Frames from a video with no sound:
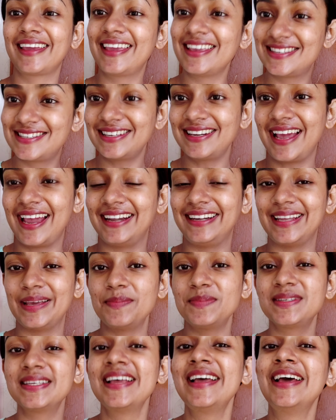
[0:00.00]
কিচেন
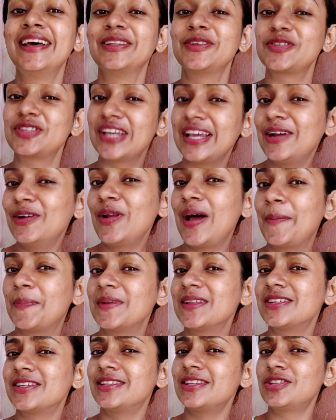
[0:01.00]
আইটেমস তো সেইগুলো
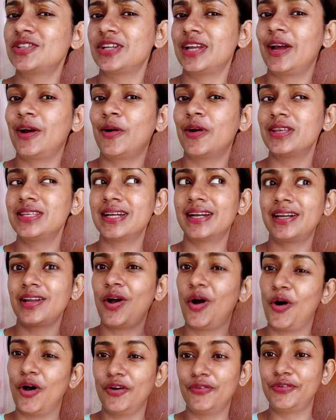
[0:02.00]
আপনার সাথে শেয়ার করা যাক
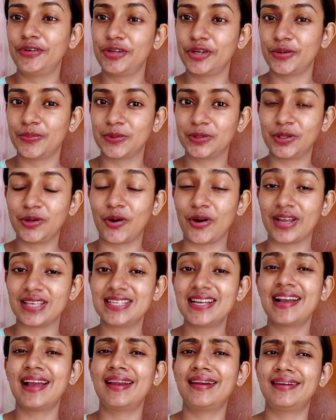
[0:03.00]
একটা হল ভিডিওর মতো করা
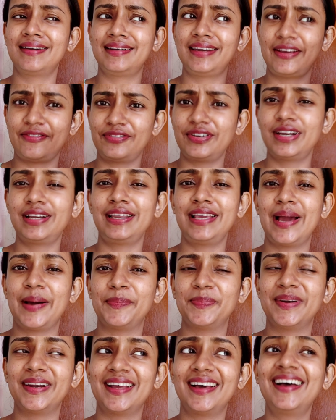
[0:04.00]
যাক অ্যান্ড ডেফিনেটলি
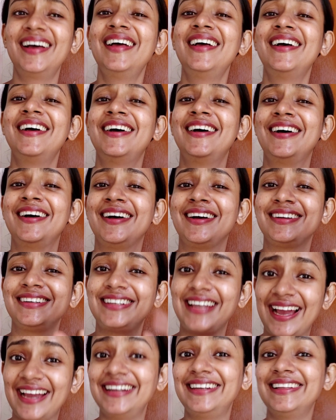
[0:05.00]
আপনারা
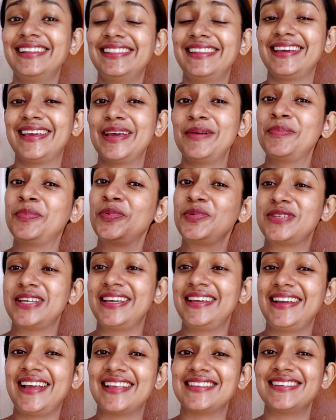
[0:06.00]
টাইটেল দেখে
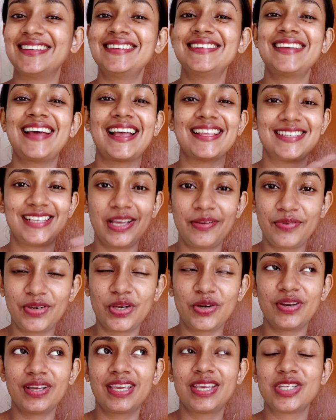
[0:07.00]
বুঝেই গেছেন যে আজকের
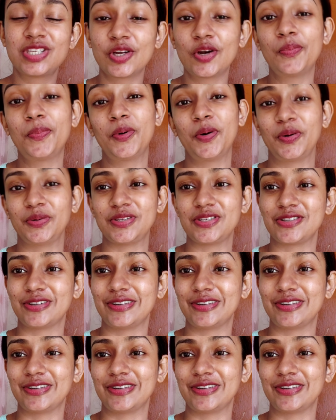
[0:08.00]
ভিডিওটা কিসের ওপর হতে